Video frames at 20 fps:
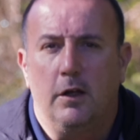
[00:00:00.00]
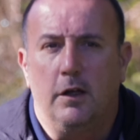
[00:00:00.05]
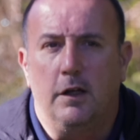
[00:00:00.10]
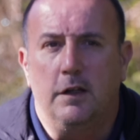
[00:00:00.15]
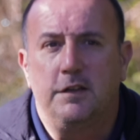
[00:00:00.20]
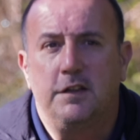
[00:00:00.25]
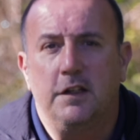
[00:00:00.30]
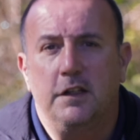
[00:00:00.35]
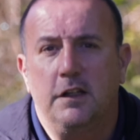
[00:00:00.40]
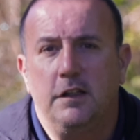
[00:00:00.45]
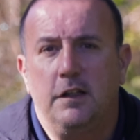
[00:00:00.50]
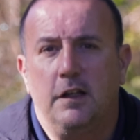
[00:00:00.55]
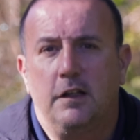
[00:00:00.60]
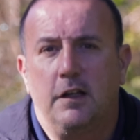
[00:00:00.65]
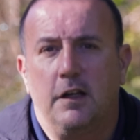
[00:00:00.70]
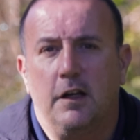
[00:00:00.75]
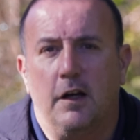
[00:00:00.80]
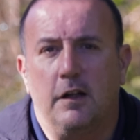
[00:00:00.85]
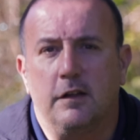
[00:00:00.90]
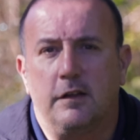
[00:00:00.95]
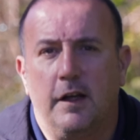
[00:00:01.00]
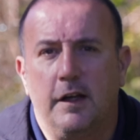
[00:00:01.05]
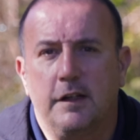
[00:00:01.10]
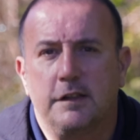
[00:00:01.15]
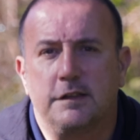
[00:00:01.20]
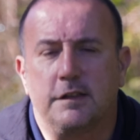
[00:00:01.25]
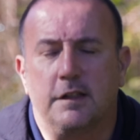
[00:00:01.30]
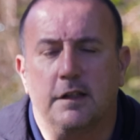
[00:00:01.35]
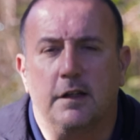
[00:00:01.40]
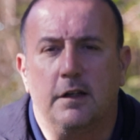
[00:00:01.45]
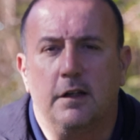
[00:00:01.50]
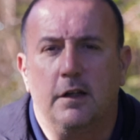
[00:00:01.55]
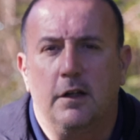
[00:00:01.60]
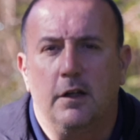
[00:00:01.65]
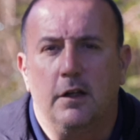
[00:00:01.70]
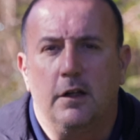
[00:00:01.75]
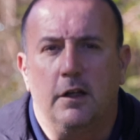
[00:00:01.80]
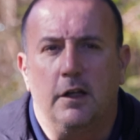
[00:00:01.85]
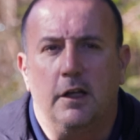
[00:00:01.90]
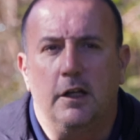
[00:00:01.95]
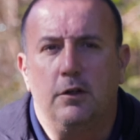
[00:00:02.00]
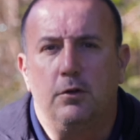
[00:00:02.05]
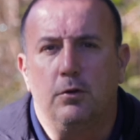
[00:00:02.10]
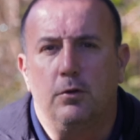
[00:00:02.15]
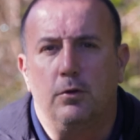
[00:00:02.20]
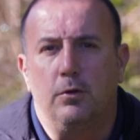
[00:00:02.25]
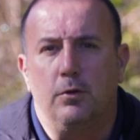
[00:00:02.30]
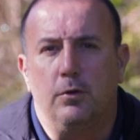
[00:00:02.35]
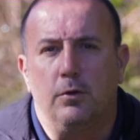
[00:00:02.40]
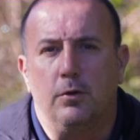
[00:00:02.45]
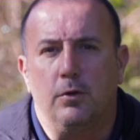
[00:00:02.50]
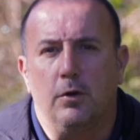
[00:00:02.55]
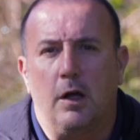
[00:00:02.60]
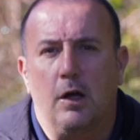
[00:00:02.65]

essayer d'écrire un texte et de le